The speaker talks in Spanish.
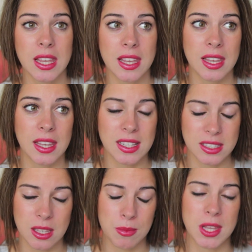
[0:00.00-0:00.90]
Eh,
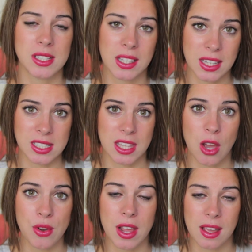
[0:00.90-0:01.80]
este mes, el que está
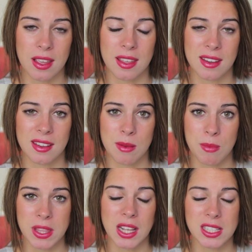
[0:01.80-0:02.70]
ahora en, en
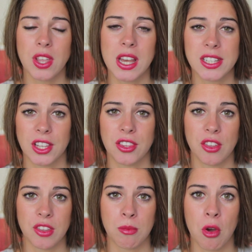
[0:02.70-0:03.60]
venta, estoy en la
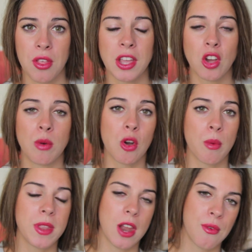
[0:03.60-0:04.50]
sección de moda, en cómo
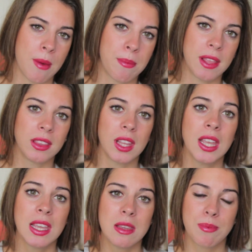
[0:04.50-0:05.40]
combinar una prenda
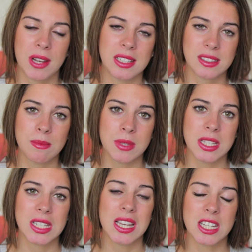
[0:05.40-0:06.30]
y para este
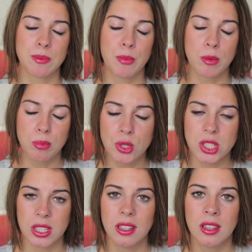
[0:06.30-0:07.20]
mes les
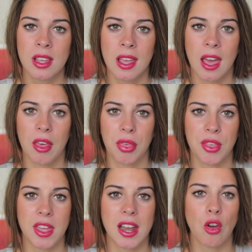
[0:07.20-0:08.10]
propuse
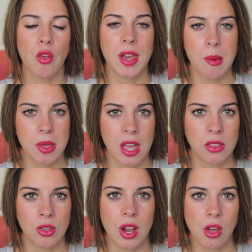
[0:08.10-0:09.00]
hacer algo de Navidad,
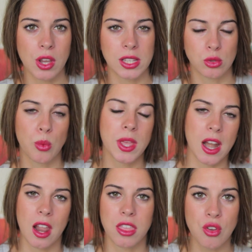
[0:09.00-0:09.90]
no algo que tuviera
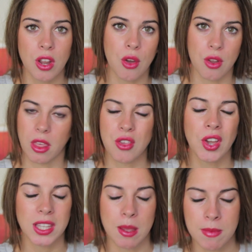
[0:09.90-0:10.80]
relación con la decoración
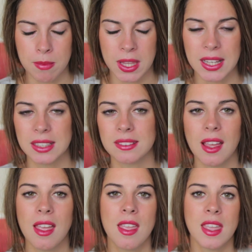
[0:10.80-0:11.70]
que a mí me
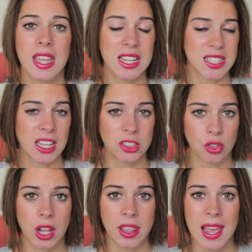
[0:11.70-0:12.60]
encanta y les
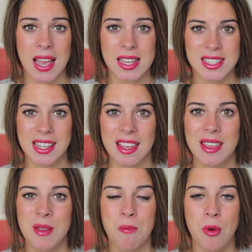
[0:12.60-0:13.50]
encantó la idea, así
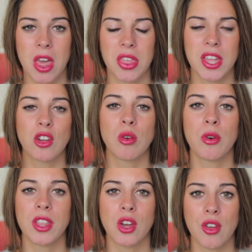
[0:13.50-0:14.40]
que voy a hacer
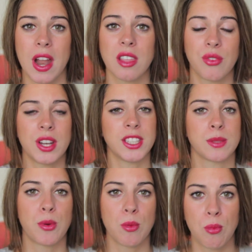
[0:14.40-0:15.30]
cómo decorar diferentes
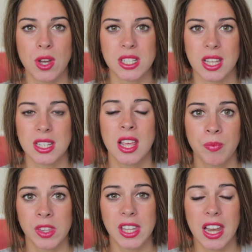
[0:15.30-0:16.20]
propuestas
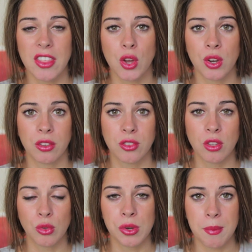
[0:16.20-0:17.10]
de la
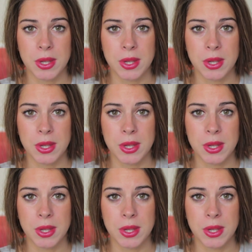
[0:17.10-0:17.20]
decoración de una